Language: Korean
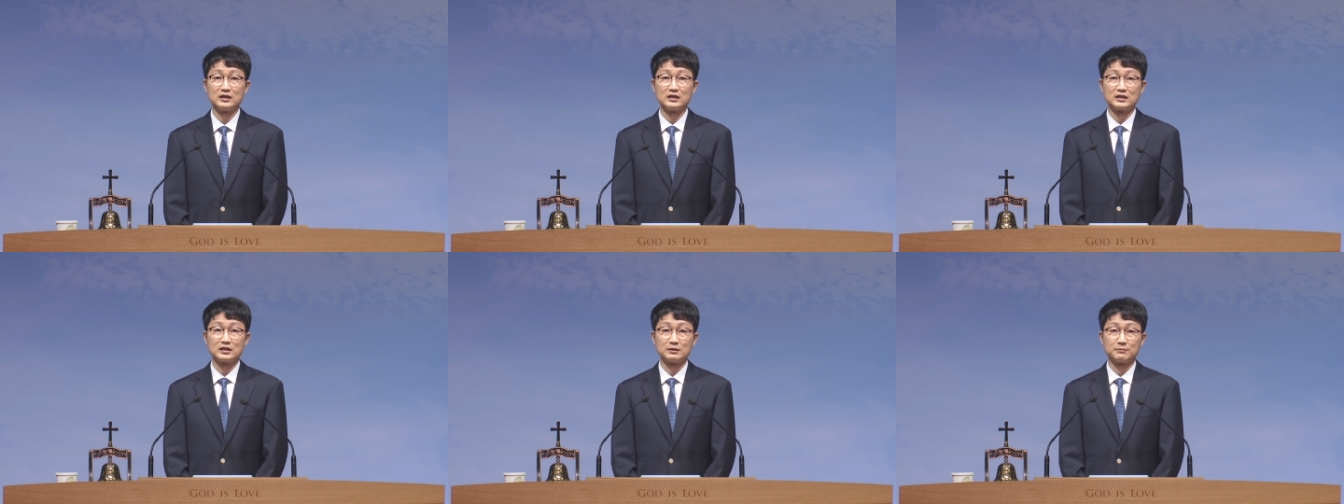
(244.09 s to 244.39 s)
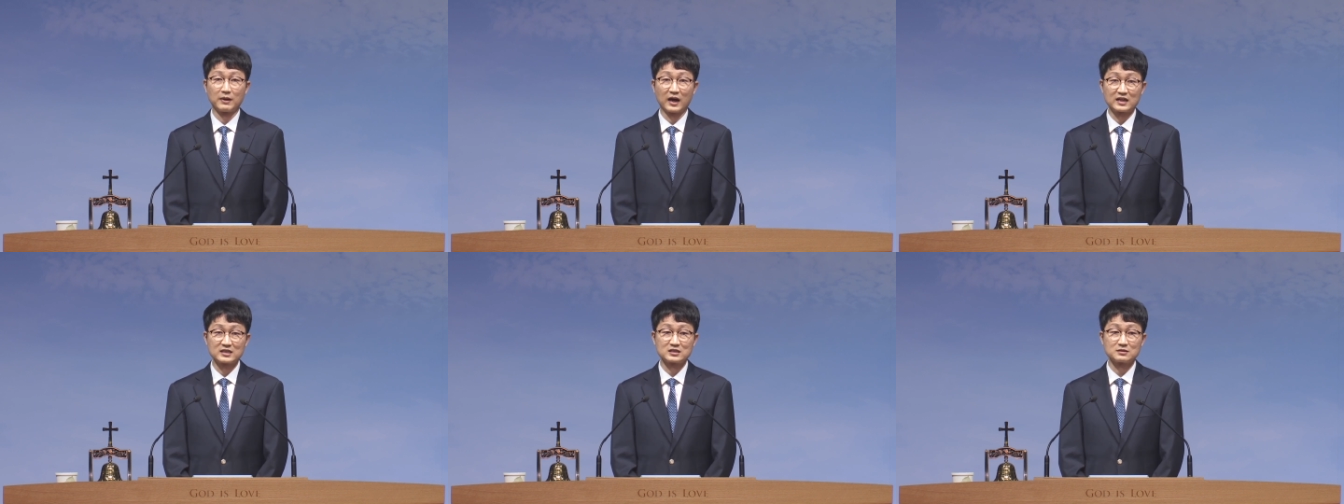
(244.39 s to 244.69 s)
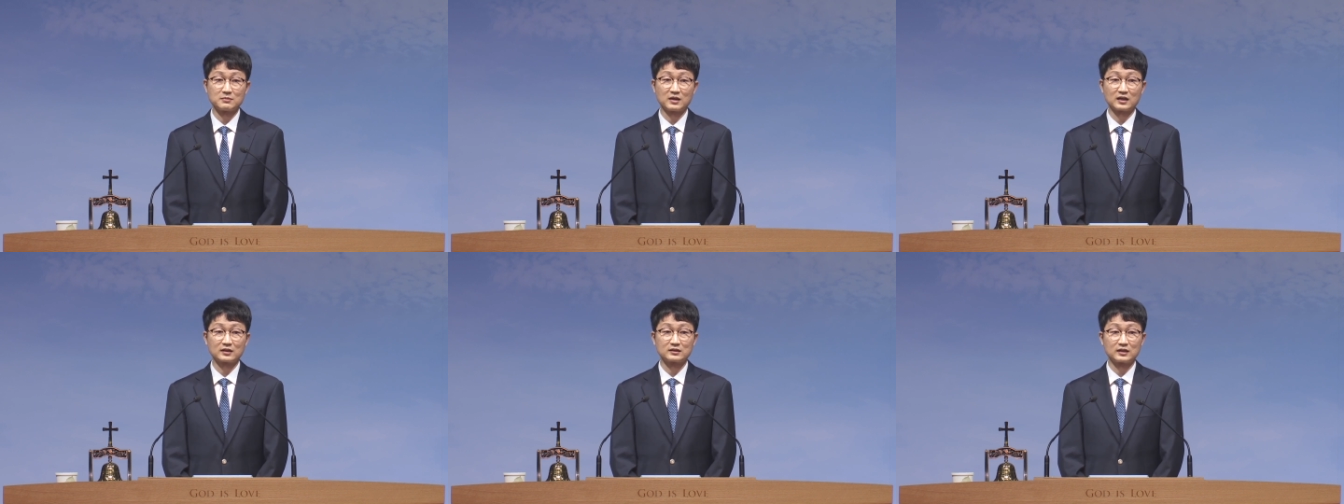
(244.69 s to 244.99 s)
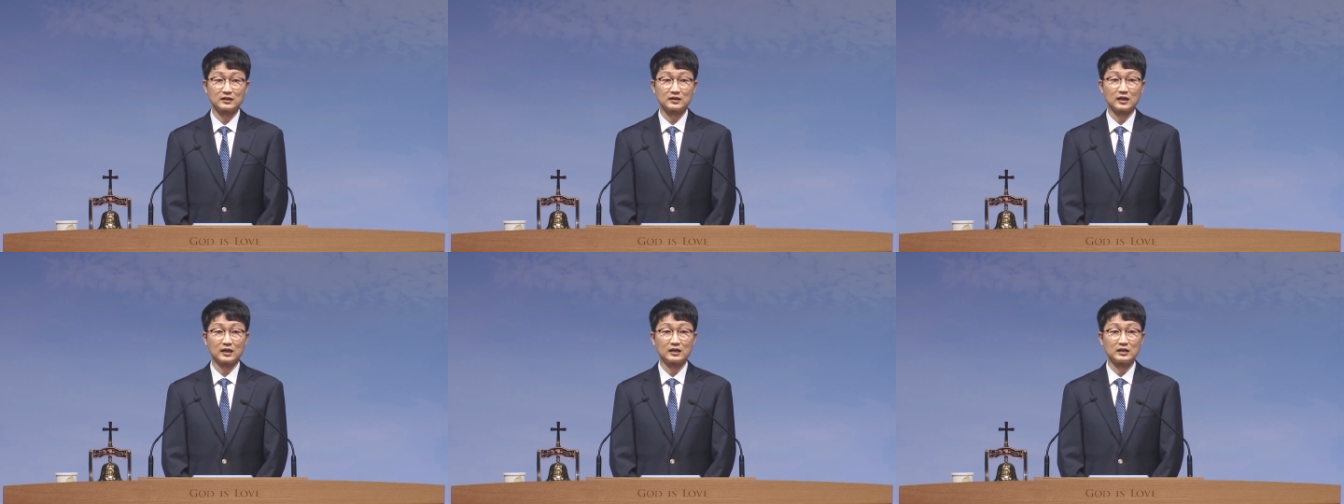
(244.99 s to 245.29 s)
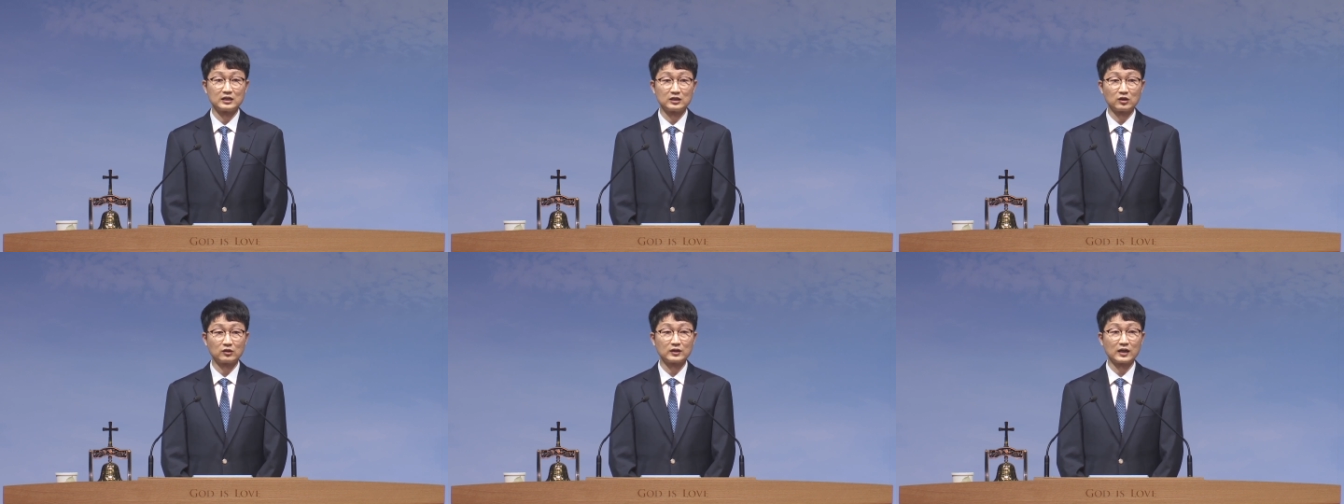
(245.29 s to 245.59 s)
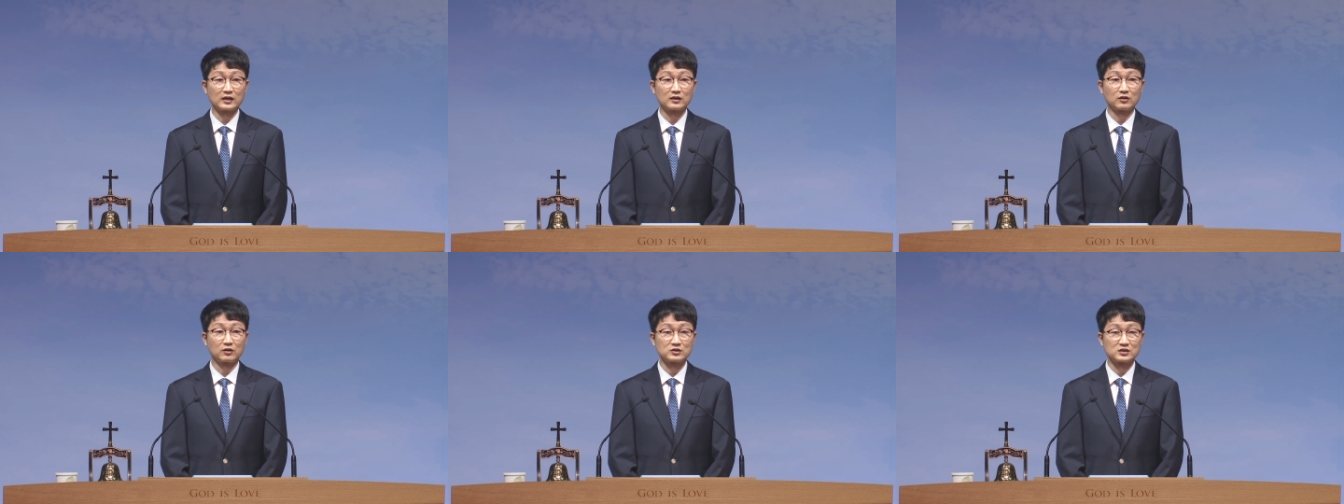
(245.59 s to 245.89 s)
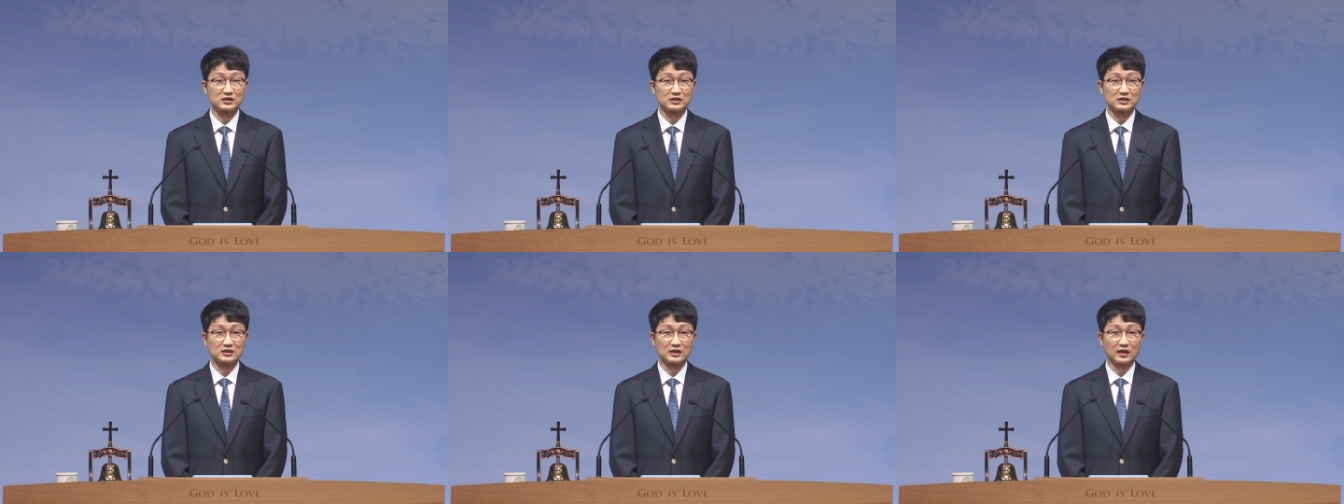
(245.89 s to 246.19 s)
이 마지막 때에 일어날
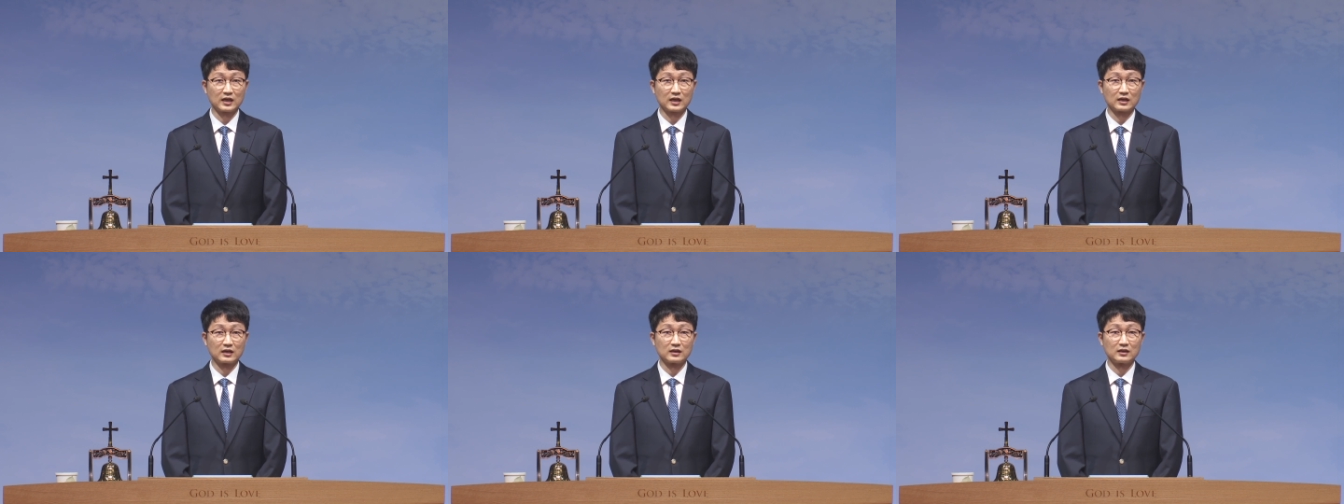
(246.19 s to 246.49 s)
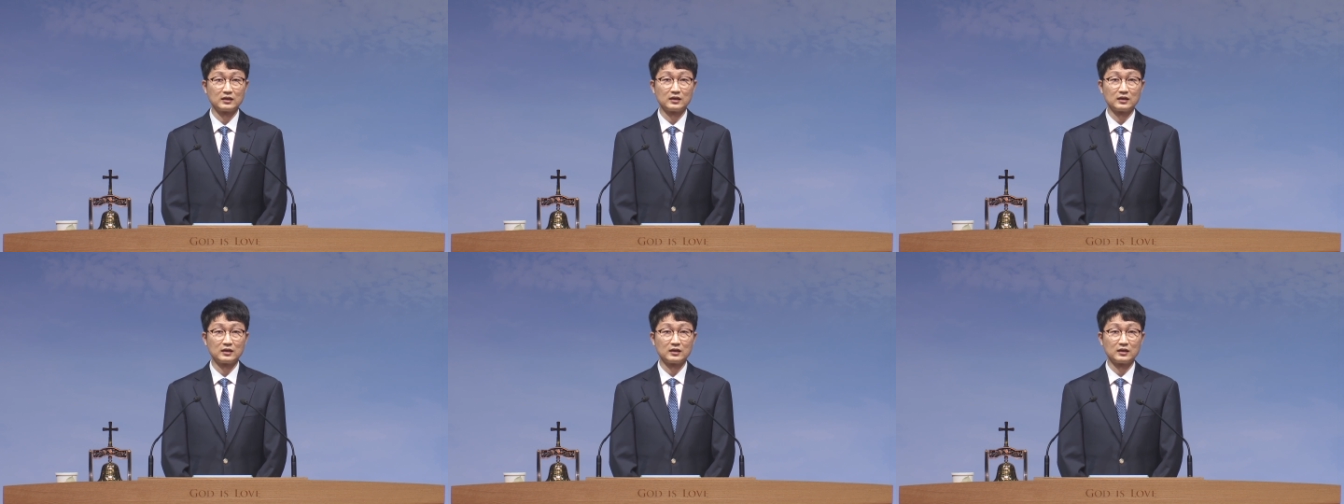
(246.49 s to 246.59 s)
것이기에